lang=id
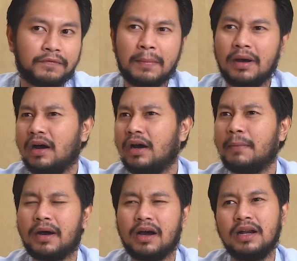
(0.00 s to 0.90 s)
apa eh,
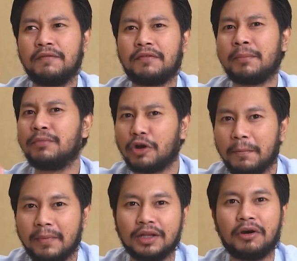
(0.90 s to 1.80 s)
apakah ada frame
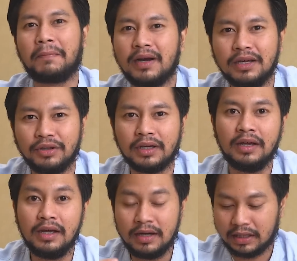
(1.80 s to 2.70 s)
drop atau apa gitu ya.
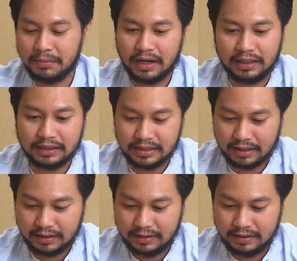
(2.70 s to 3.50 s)
Nanti bakal kita cek.